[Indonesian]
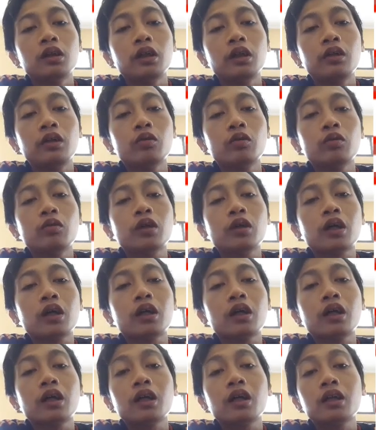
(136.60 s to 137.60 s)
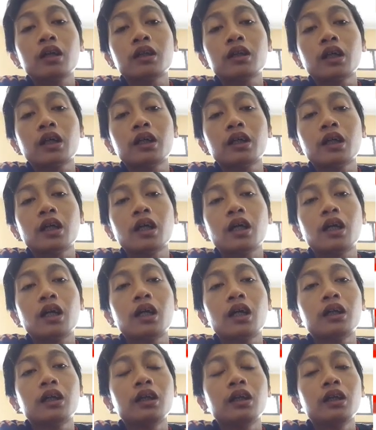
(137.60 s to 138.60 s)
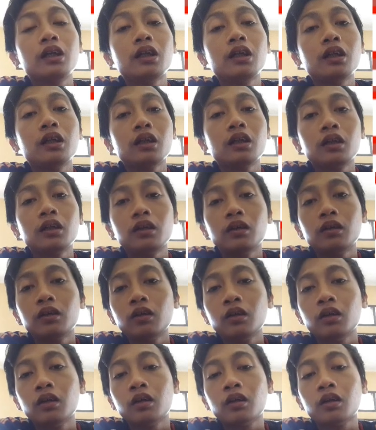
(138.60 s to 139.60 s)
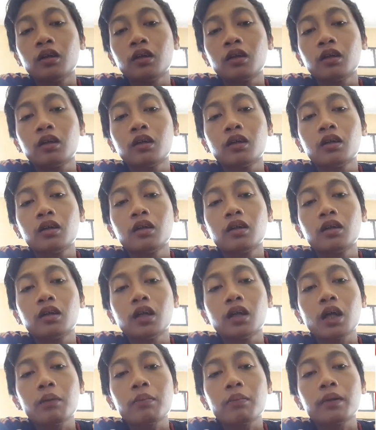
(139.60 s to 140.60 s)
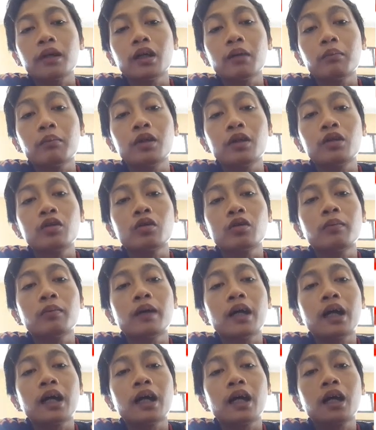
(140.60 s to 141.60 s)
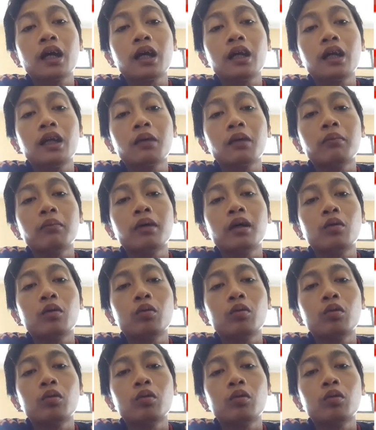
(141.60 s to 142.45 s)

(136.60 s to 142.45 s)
itu karena saya lagi uh, apa ya mencoba hal-hal yang baru